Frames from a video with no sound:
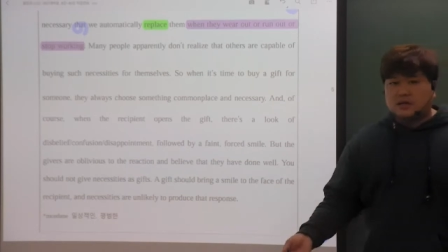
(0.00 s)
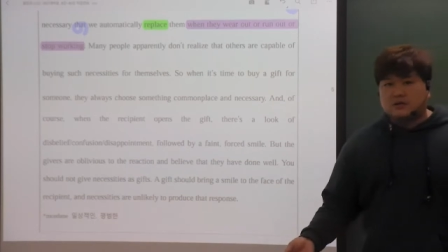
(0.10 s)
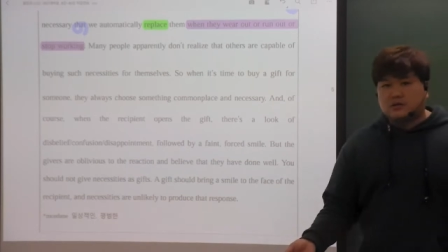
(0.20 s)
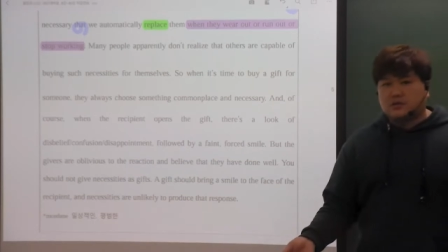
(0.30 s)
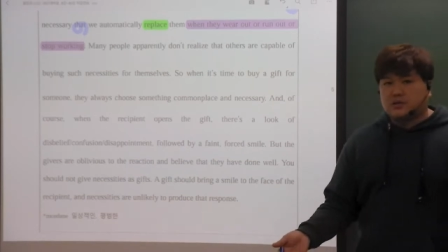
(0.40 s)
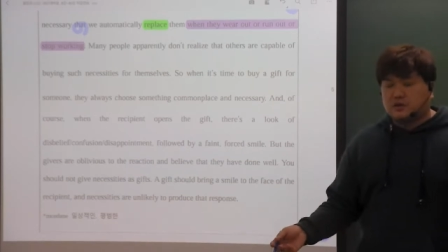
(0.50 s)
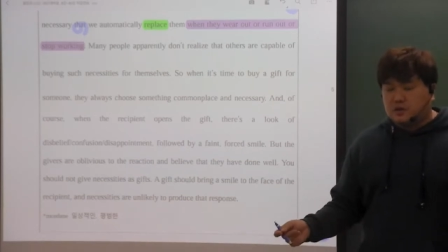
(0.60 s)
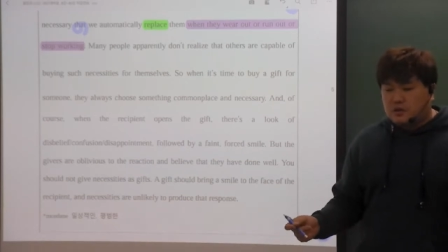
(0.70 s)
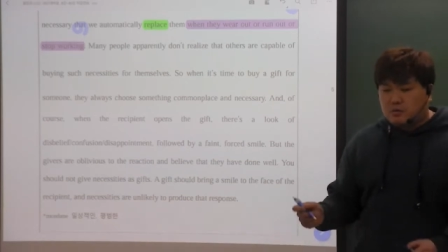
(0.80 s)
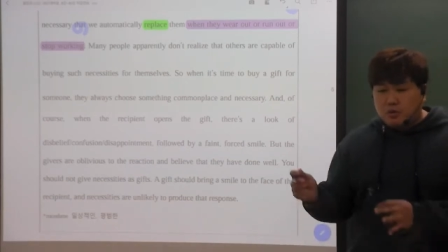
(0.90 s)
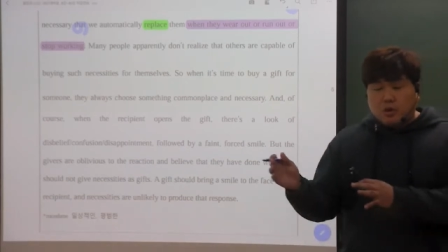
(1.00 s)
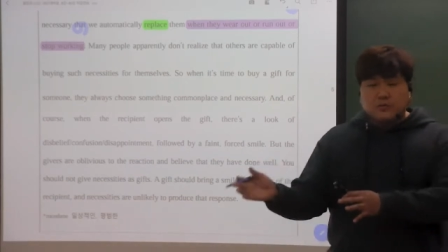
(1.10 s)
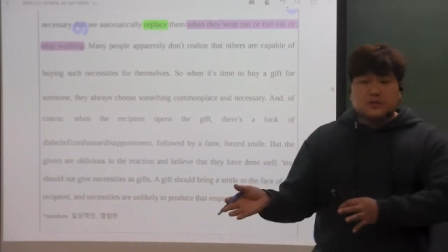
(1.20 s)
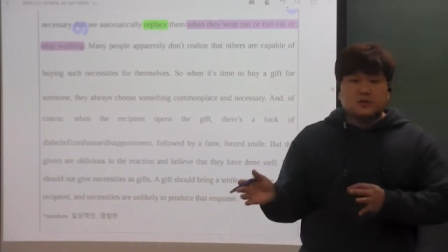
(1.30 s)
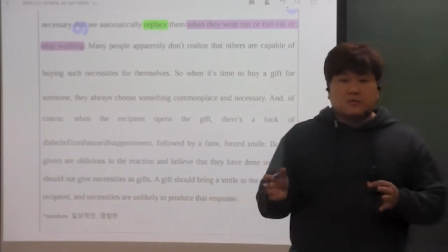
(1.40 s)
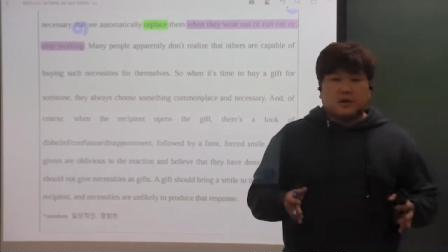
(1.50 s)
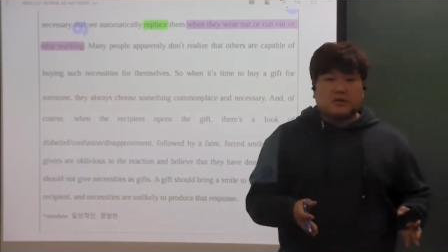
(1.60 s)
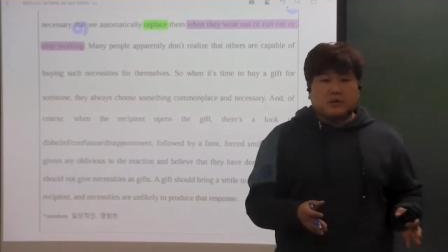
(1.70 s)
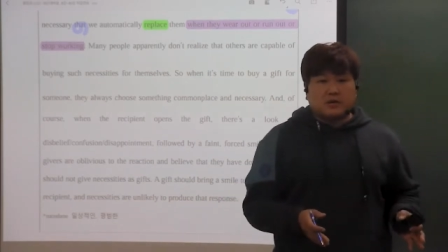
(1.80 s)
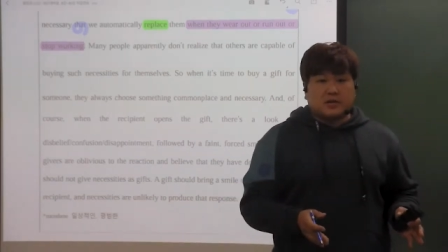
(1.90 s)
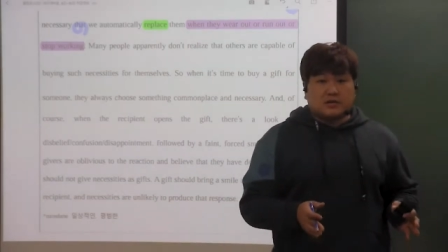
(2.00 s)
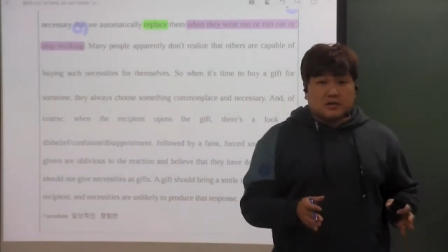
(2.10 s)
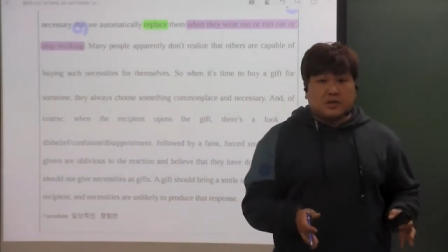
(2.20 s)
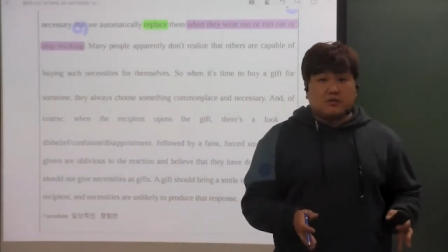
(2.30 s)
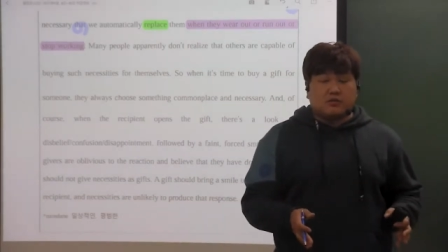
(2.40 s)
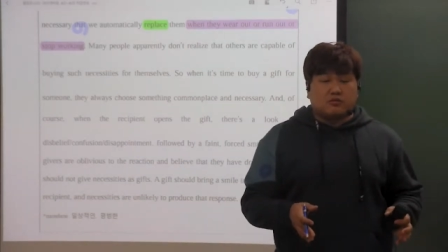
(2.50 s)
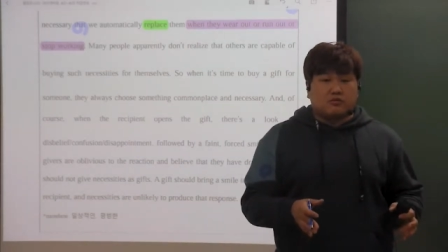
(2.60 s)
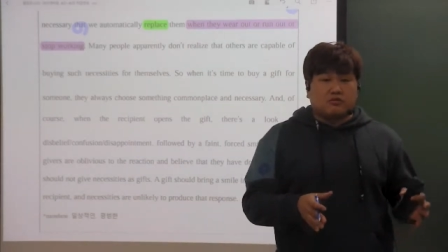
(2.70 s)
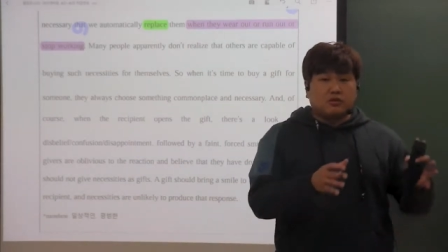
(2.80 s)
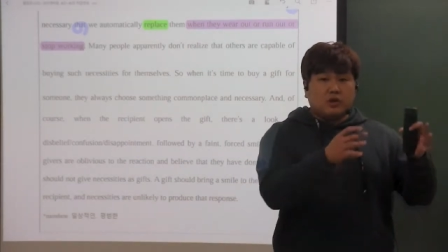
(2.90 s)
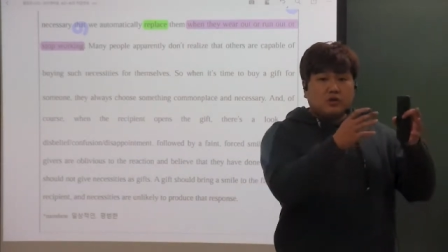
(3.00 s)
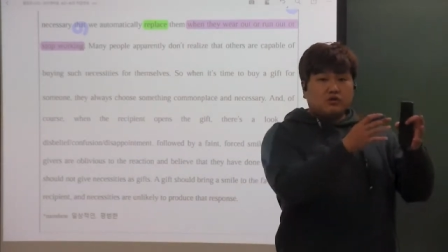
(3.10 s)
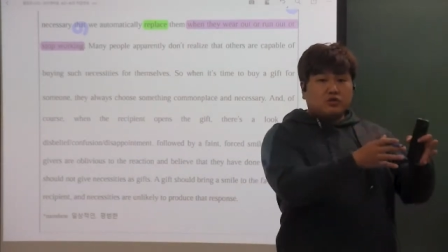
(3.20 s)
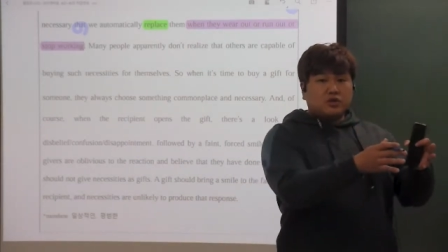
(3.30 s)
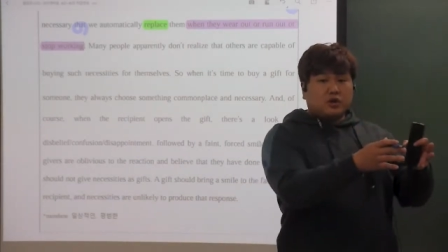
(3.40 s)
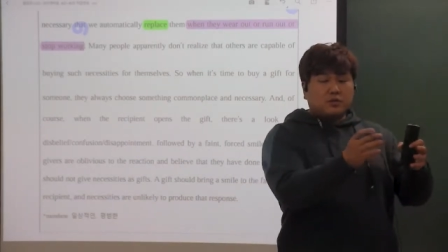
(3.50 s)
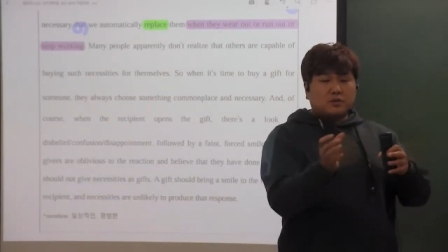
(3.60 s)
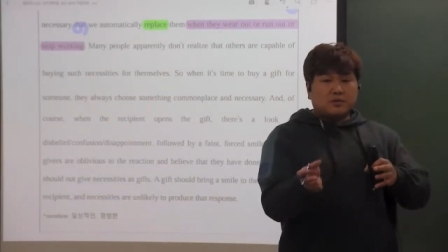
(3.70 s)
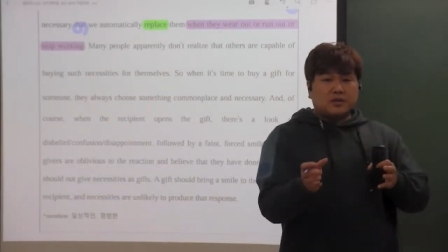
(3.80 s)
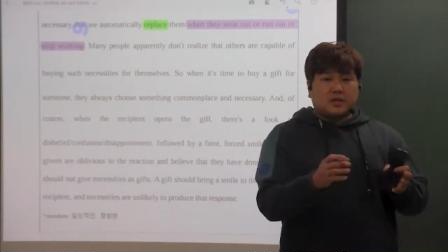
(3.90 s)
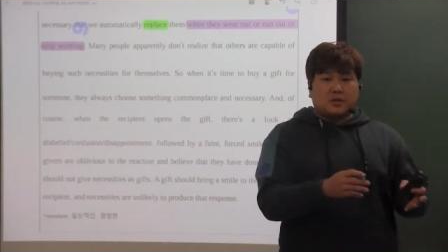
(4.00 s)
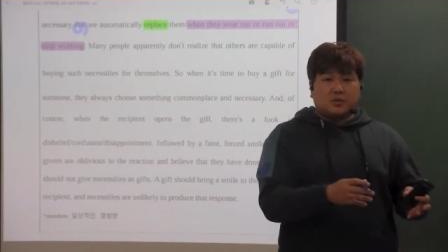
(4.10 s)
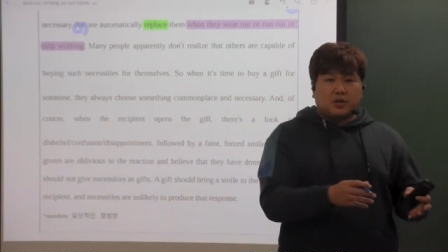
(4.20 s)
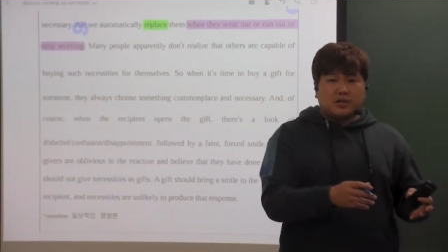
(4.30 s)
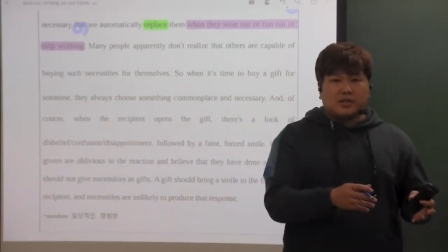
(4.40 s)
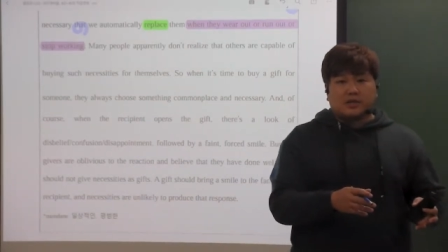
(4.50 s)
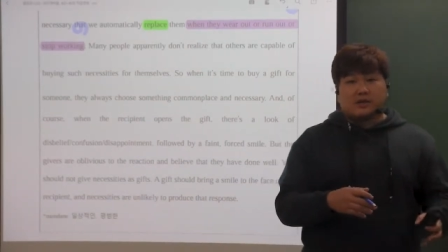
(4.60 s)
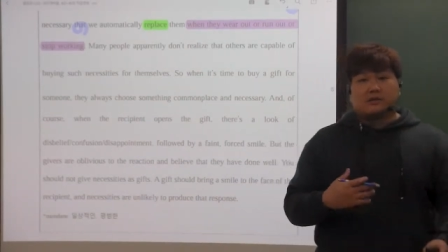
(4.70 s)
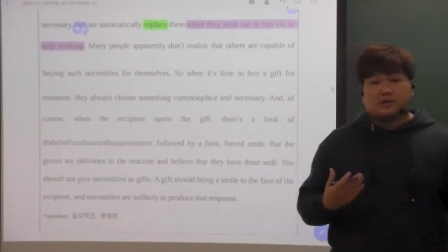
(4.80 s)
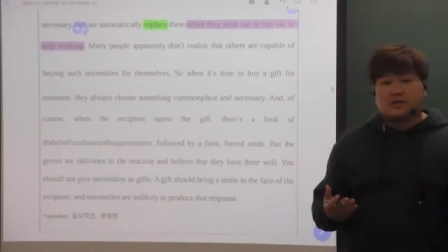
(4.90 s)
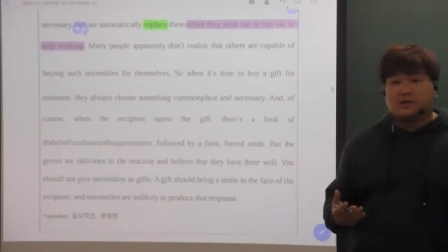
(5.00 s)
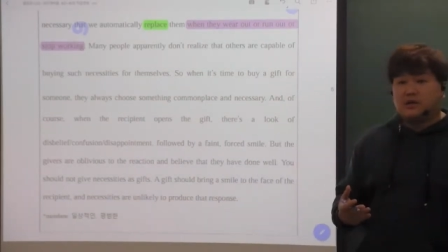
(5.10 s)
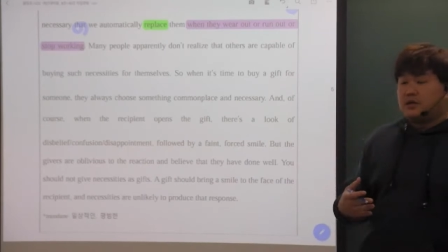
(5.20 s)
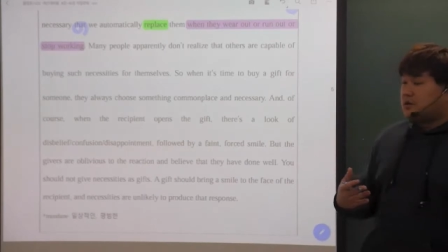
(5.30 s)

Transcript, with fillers: 것이죠. 뭐가 없어지면 바로바로 바로 사서 채워놓고 휴지가 없으면 사놓고 하잖아요. 그쵸? 그